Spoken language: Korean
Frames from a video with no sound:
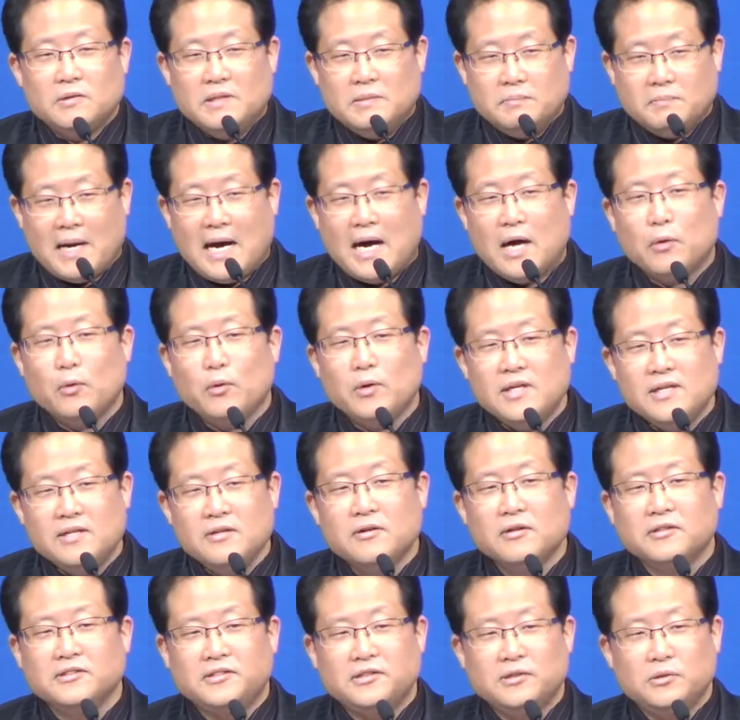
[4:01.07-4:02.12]
바로
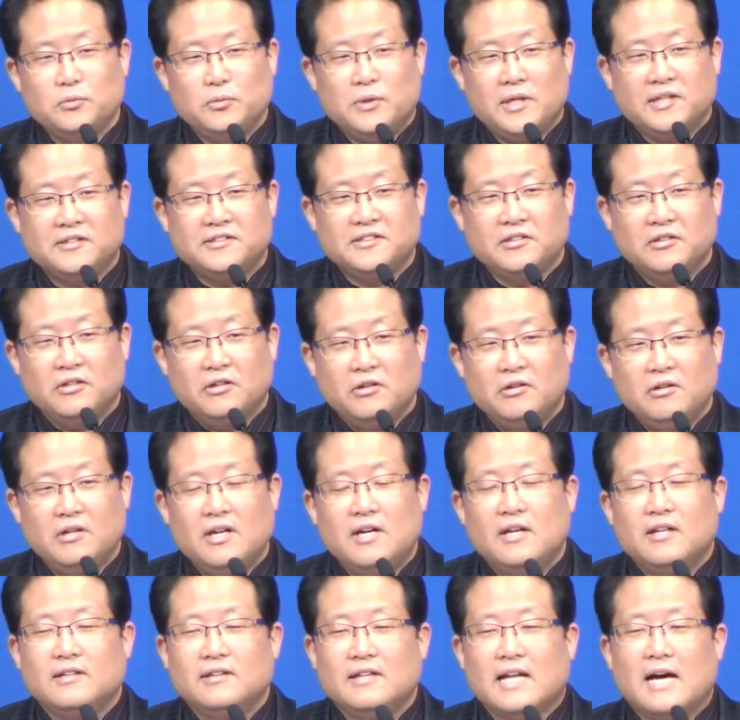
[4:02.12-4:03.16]
이것을 위해서
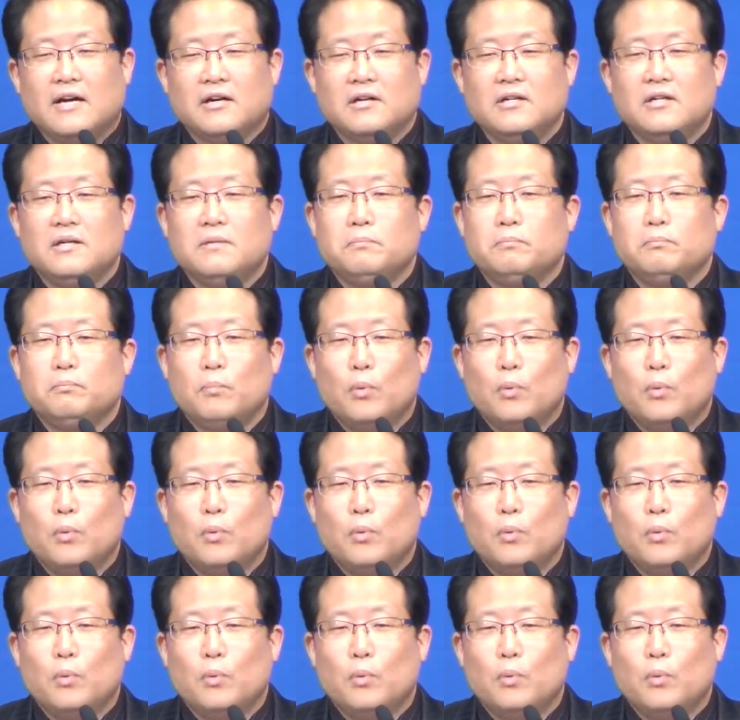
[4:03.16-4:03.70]
나를